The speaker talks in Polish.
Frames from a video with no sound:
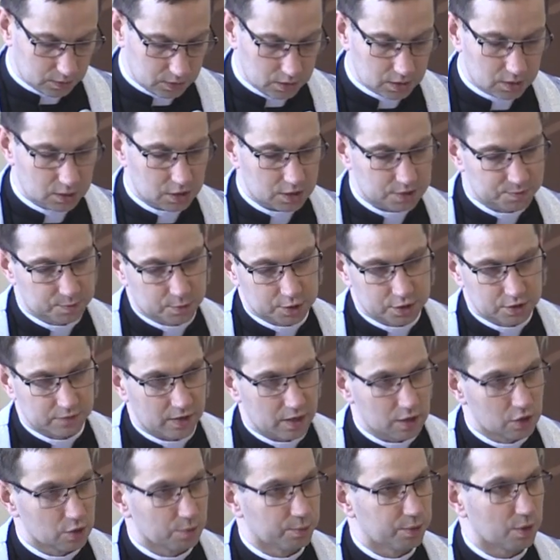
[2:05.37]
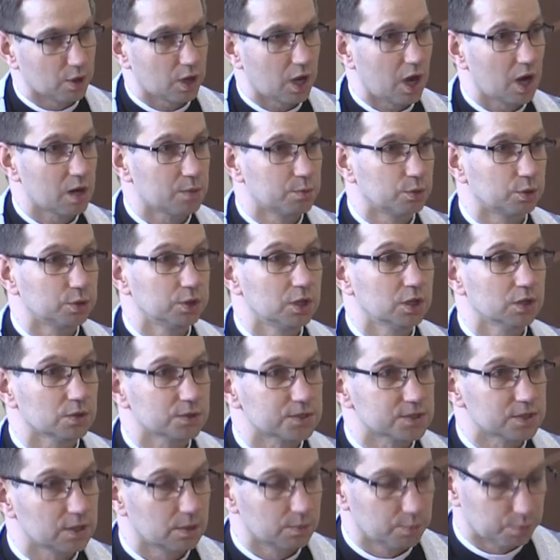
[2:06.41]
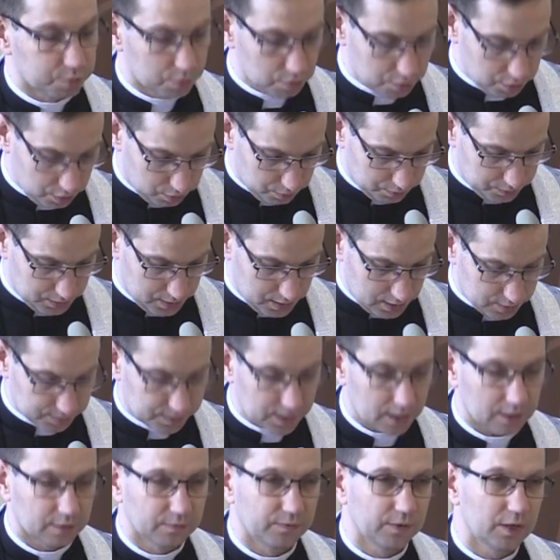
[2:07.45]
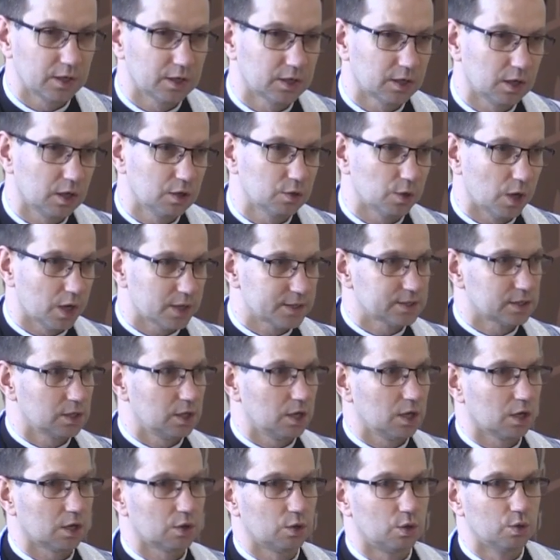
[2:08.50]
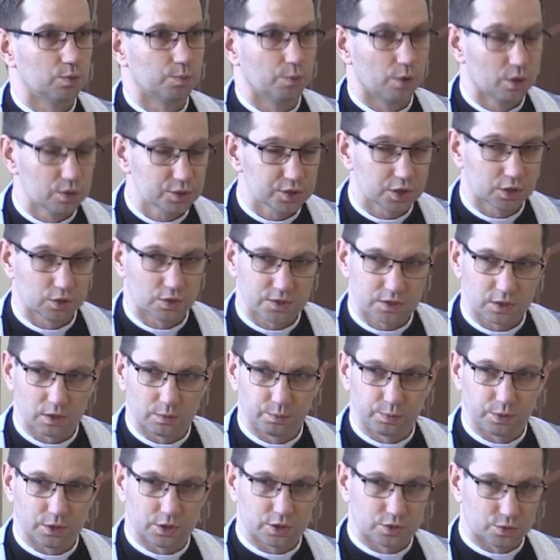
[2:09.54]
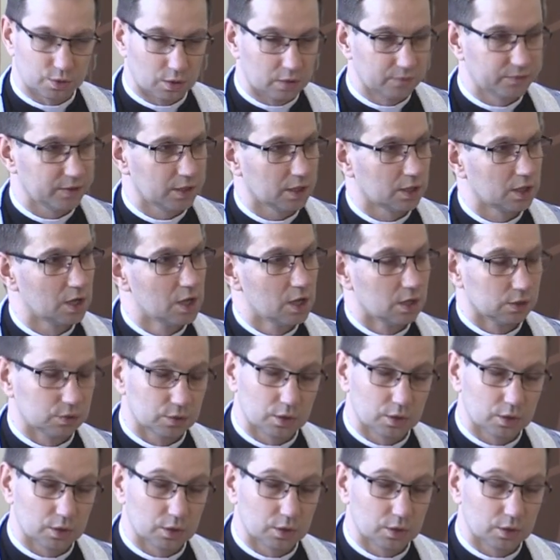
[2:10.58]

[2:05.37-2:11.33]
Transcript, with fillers: nie, nie, spożywają pokarmu, nie dostępują tak wielkiej łaski, jaką może dostąpić człowiek,